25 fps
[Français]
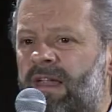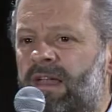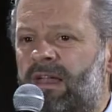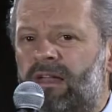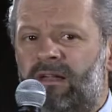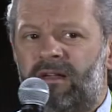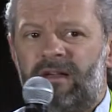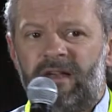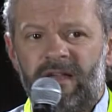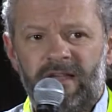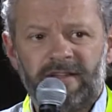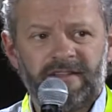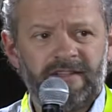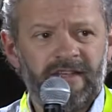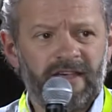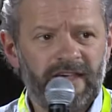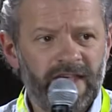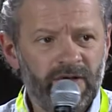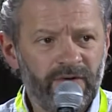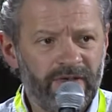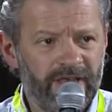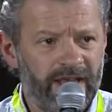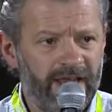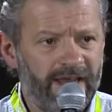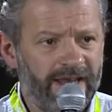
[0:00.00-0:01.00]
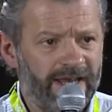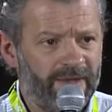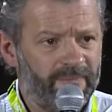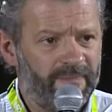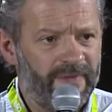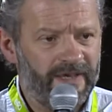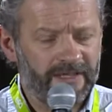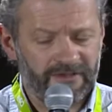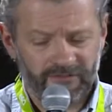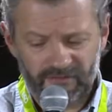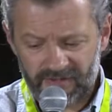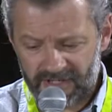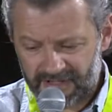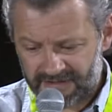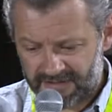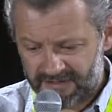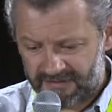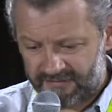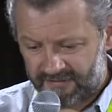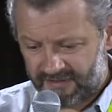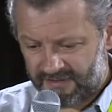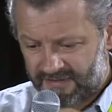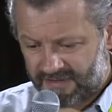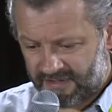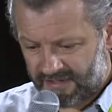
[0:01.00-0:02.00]
est l'intérêt ou quel est l'impact de
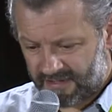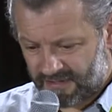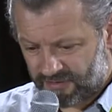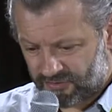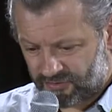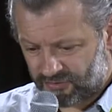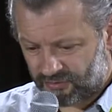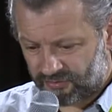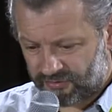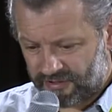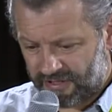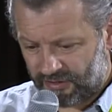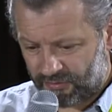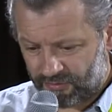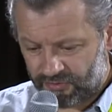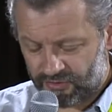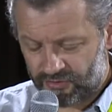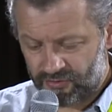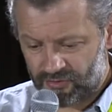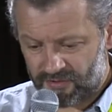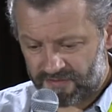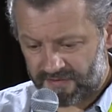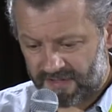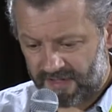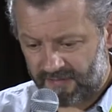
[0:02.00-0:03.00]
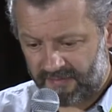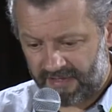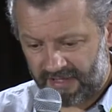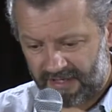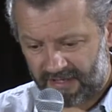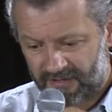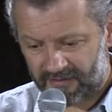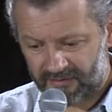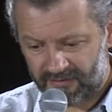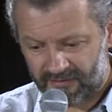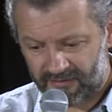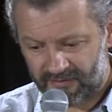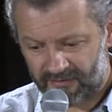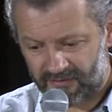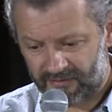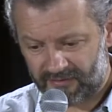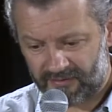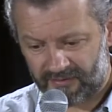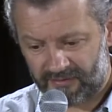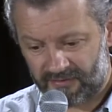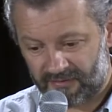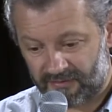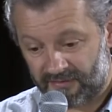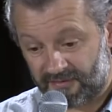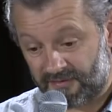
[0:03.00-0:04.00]
l'activité euh, sur les ressources Eh bien,
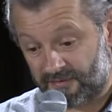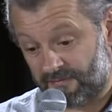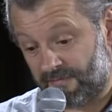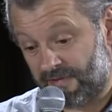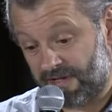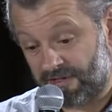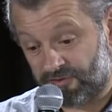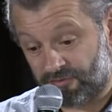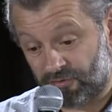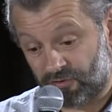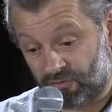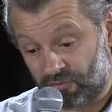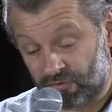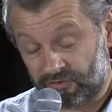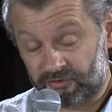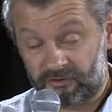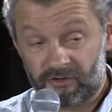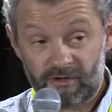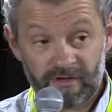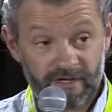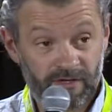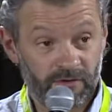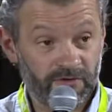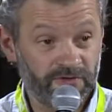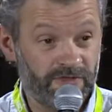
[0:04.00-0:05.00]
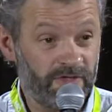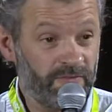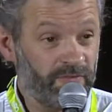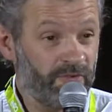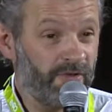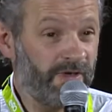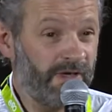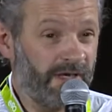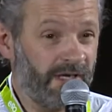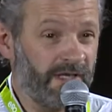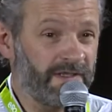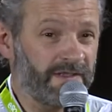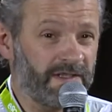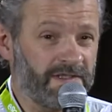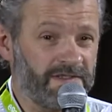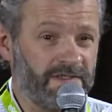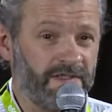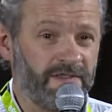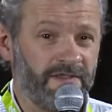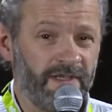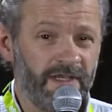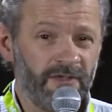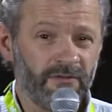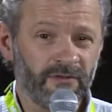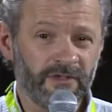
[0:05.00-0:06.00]
euh, bah, ce conteneur il consomme de
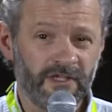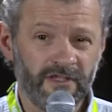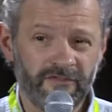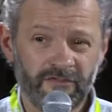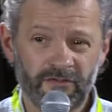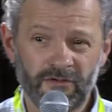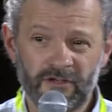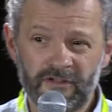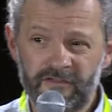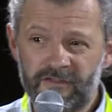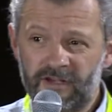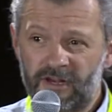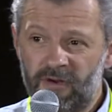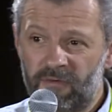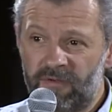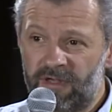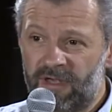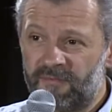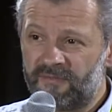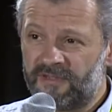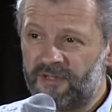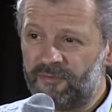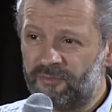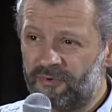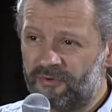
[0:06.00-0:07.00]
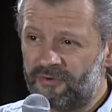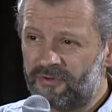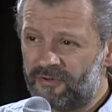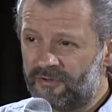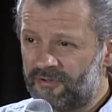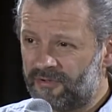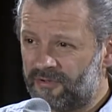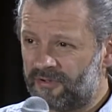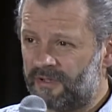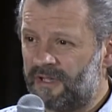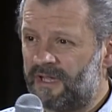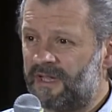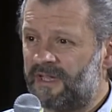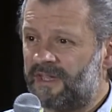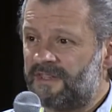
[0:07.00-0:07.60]
l'électricité, donc il faut évaluer un petit peu euh,